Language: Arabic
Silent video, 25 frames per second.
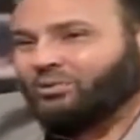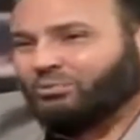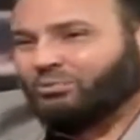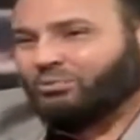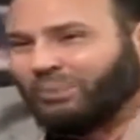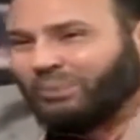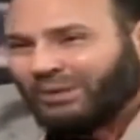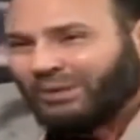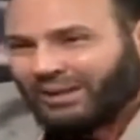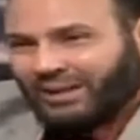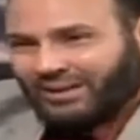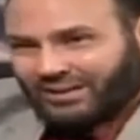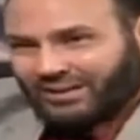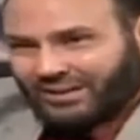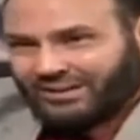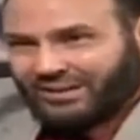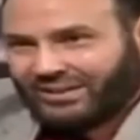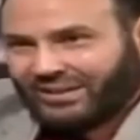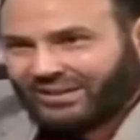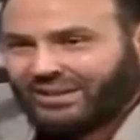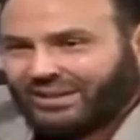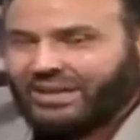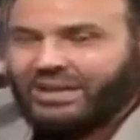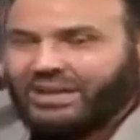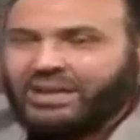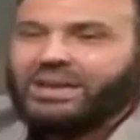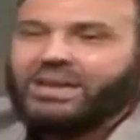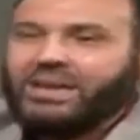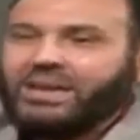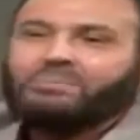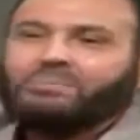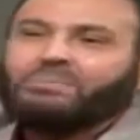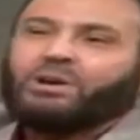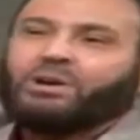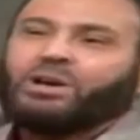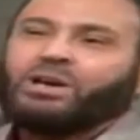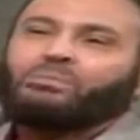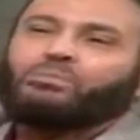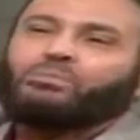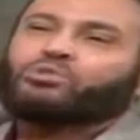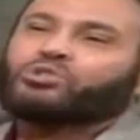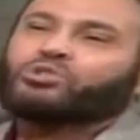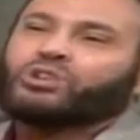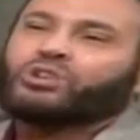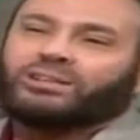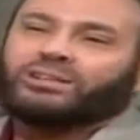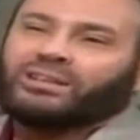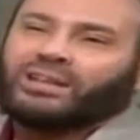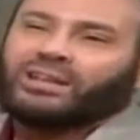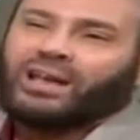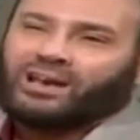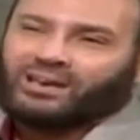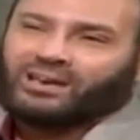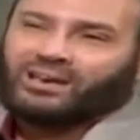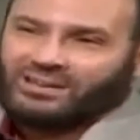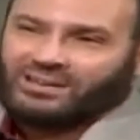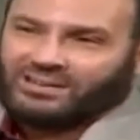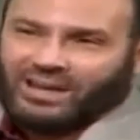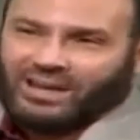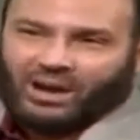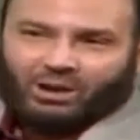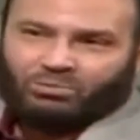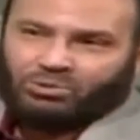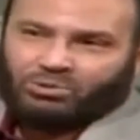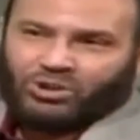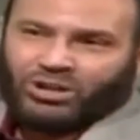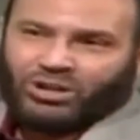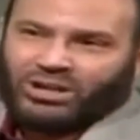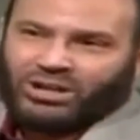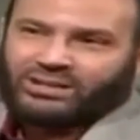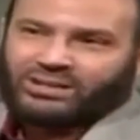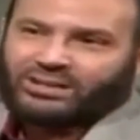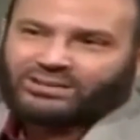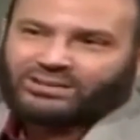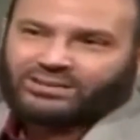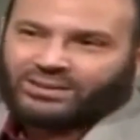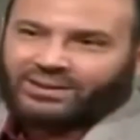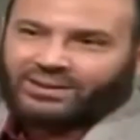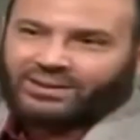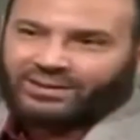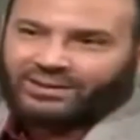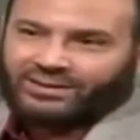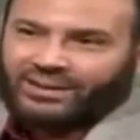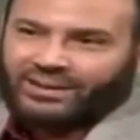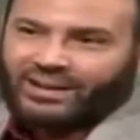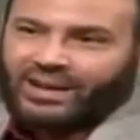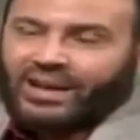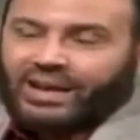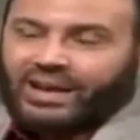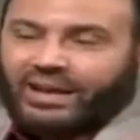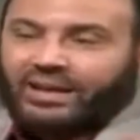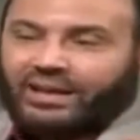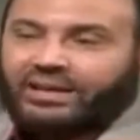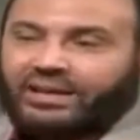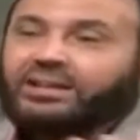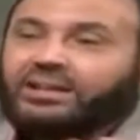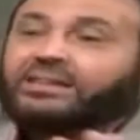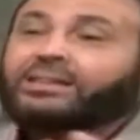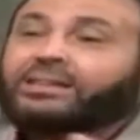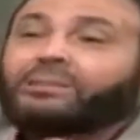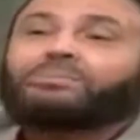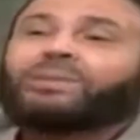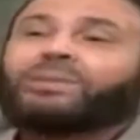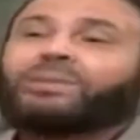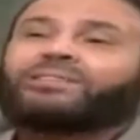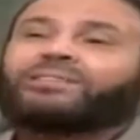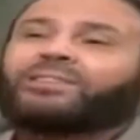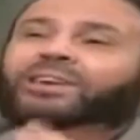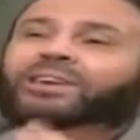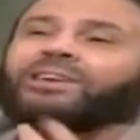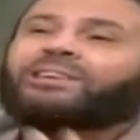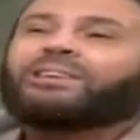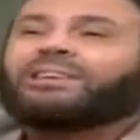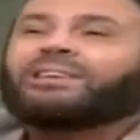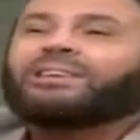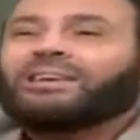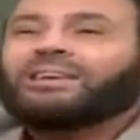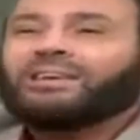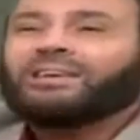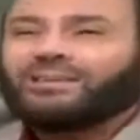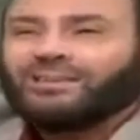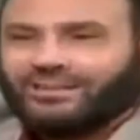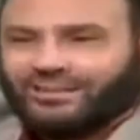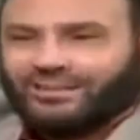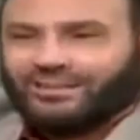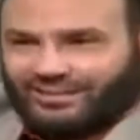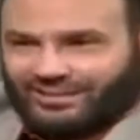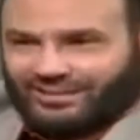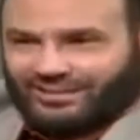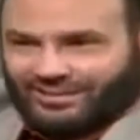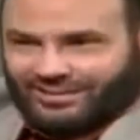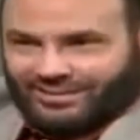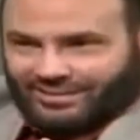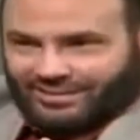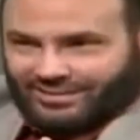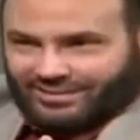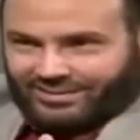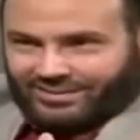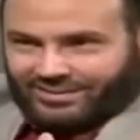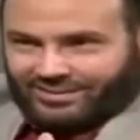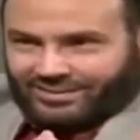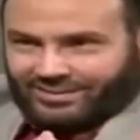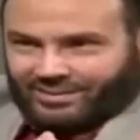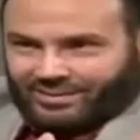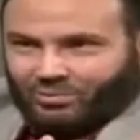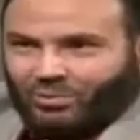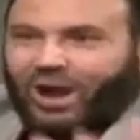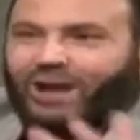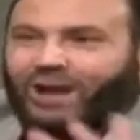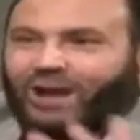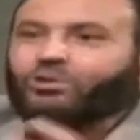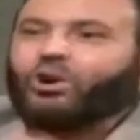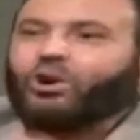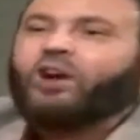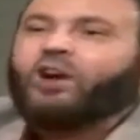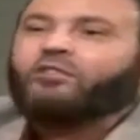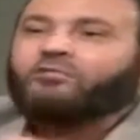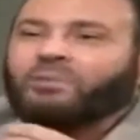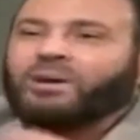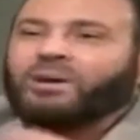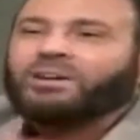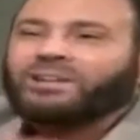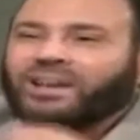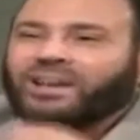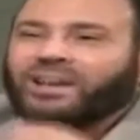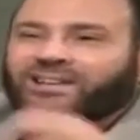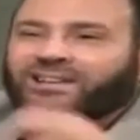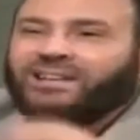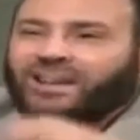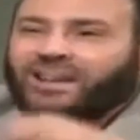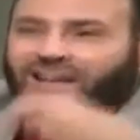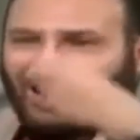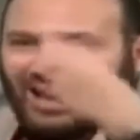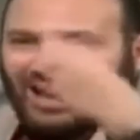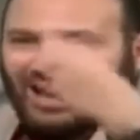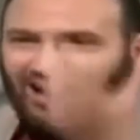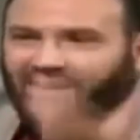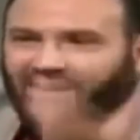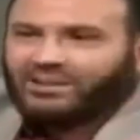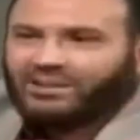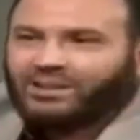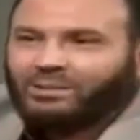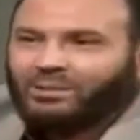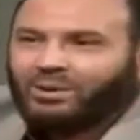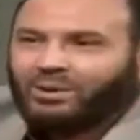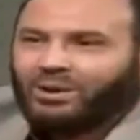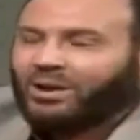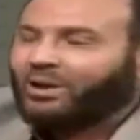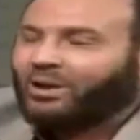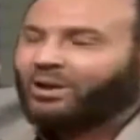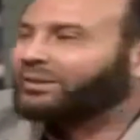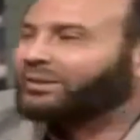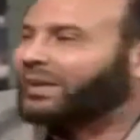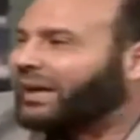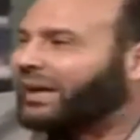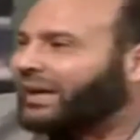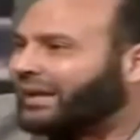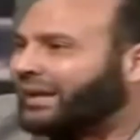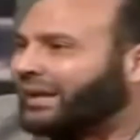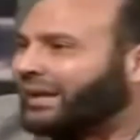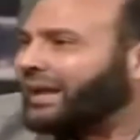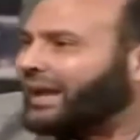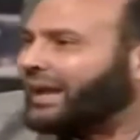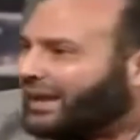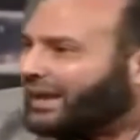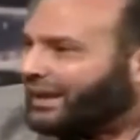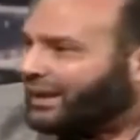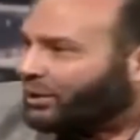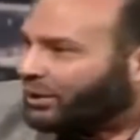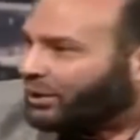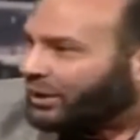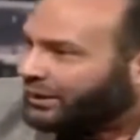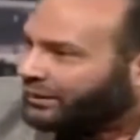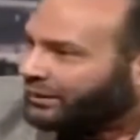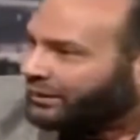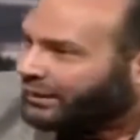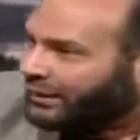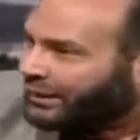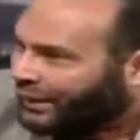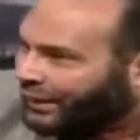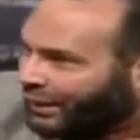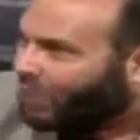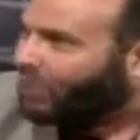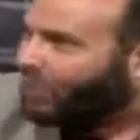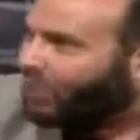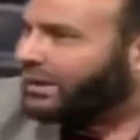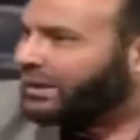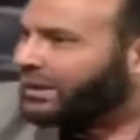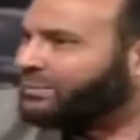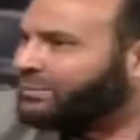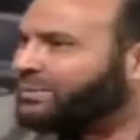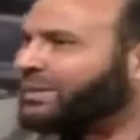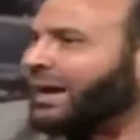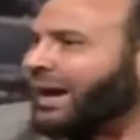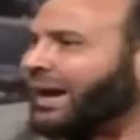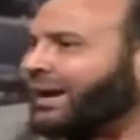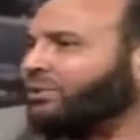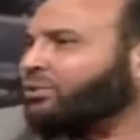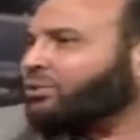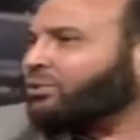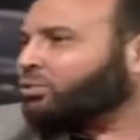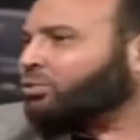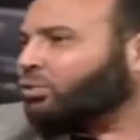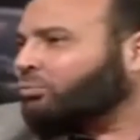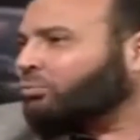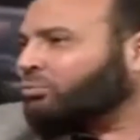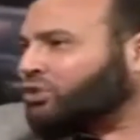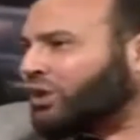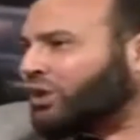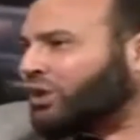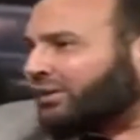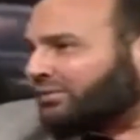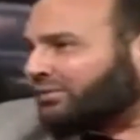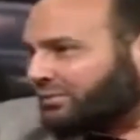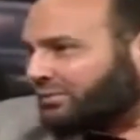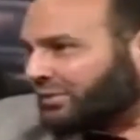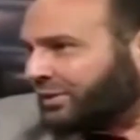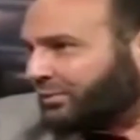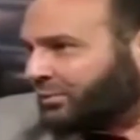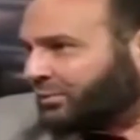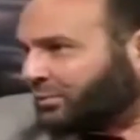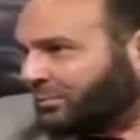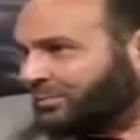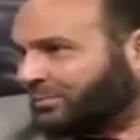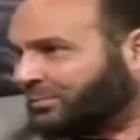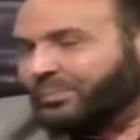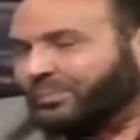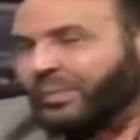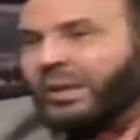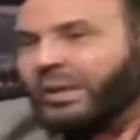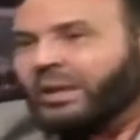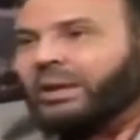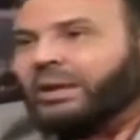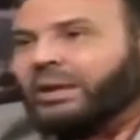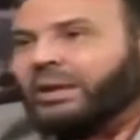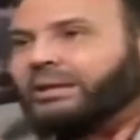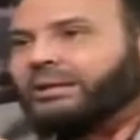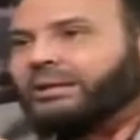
يعني خد بال حضرتك ايه ايه ايه مشكله العقيده او مشكله الاعتقاد ان انت بتعتقد ايه وهتقف بين يدي الحق تبارك وتعالى اللي, اللي الاخوه اللي بيعالجوا دول مش عارفينه